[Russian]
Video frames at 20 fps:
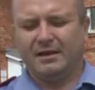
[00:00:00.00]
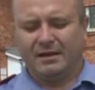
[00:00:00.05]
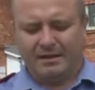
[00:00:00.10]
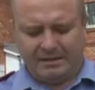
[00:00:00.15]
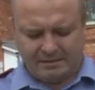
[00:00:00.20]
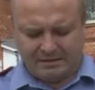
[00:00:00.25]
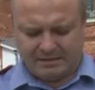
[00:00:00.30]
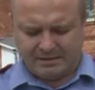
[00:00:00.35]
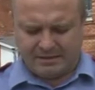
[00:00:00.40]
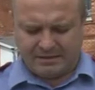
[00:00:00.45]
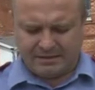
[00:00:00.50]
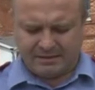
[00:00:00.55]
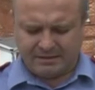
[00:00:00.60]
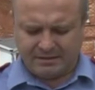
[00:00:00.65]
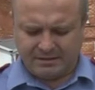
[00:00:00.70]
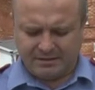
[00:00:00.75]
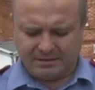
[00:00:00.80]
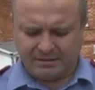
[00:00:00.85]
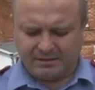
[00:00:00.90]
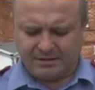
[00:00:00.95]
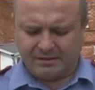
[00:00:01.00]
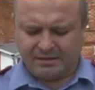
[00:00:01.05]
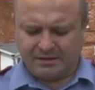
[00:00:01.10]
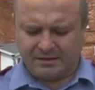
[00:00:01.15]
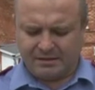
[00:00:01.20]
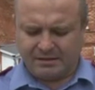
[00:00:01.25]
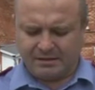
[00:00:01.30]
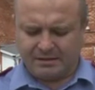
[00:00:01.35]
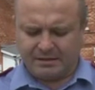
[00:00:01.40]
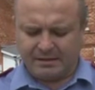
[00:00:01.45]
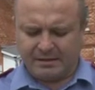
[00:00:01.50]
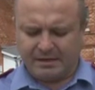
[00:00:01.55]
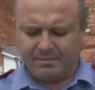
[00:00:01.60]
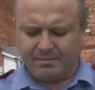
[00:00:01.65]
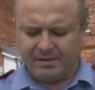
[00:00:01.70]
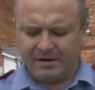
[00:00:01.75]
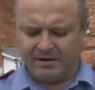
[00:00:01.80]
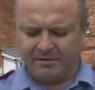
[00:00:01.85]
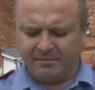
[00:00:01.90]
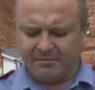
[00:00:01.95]
э, значит,
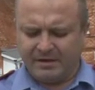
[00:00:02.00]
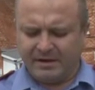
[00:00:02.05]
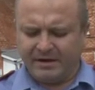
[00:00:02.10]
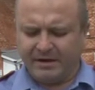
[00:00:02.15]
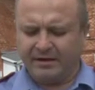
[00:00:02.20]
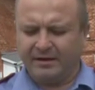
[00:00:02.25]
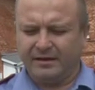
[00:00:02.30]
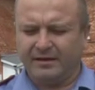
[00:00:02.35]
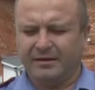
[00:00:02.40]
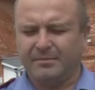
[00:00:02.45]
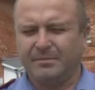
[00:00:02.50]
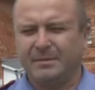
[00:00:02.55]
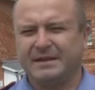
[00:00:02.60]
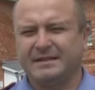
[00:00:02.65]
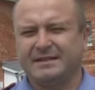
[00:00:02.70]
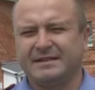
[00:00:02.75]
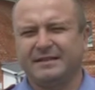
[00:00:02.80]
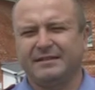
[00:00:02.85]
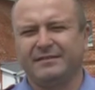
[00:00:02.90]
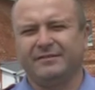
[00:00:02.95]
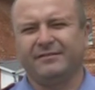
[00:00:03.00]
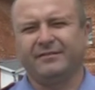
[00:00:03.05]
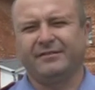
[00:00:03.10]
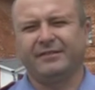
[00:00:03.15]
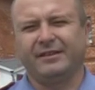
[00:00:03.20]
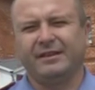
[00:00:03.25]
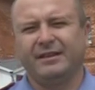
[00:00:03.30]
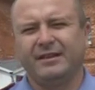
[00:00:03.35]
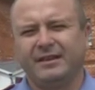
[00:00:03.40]
Дарбаева Мария Рамазановна.